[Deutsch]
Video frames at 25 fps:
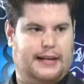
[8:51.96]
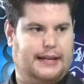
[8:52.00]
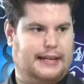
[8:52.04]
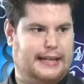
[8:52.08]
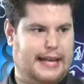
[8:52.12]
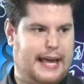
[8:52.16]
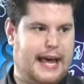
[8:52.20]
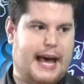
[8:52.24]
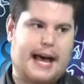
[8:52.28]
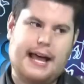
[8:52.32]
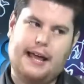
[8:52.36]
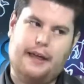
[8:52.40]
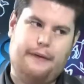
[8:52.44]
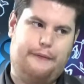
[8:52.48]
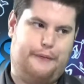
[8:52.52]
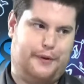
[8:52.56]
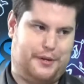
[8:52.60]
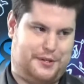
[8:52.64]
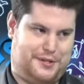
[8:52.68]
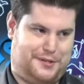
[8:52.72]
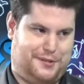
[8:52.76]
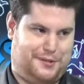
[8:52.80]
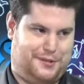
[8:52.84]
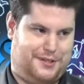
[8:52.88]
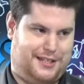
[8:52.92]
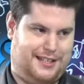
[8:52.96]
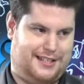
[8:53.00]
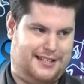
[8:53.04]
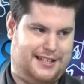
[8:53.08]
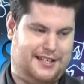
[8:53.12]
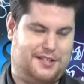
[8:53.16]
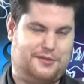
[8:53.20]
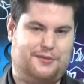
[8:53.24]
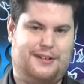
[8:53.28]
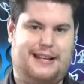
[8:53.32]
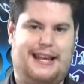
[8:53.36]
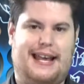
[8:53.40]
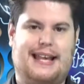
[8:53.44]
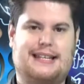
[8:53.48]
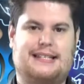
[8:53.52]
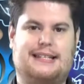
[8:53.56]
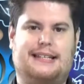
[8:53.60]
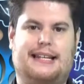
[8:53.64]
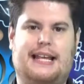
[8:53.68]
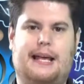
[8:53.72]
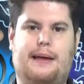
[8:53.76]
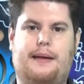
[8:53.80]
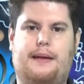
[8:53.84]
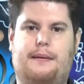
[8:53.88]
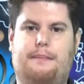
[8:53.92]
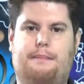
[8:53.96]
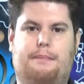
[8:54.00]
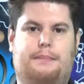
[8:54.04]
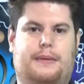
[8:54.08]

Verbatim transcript: der eifersüchtig ist und er ist ja der